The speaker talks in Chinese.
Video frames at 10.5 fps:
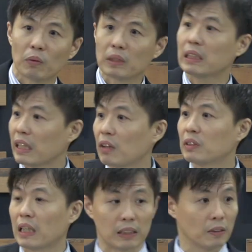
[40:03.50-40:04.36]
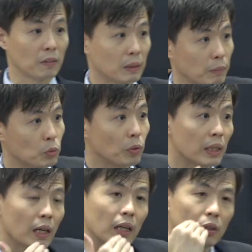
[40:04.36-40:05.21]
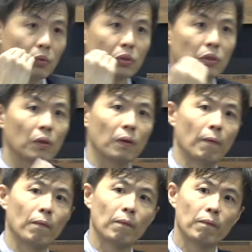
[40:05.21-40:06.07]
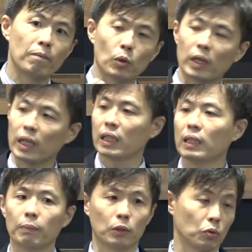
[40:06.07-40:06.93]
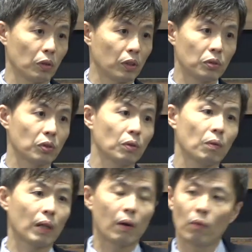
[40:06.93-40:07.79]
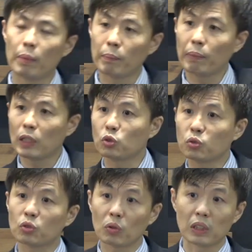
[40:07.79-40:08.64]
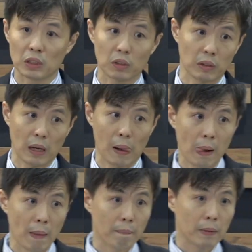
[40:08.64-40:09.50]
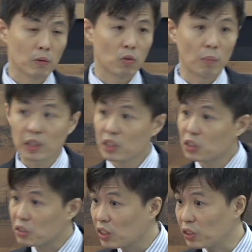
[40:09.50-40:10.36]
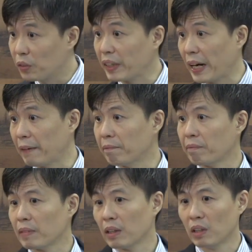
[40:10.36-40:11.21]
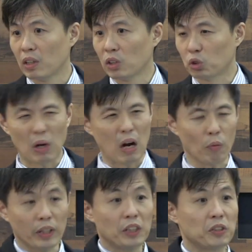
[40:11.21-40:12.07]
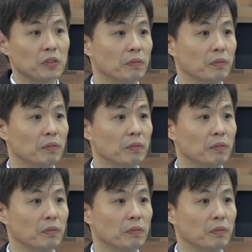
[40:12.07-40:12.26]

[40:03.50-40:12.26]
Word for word: 现在要讲的东西。所以呢，有时候我可以跟你们说，有时候呢，我们被触动的时候呢，我们一时很勇敢，主啊为你死，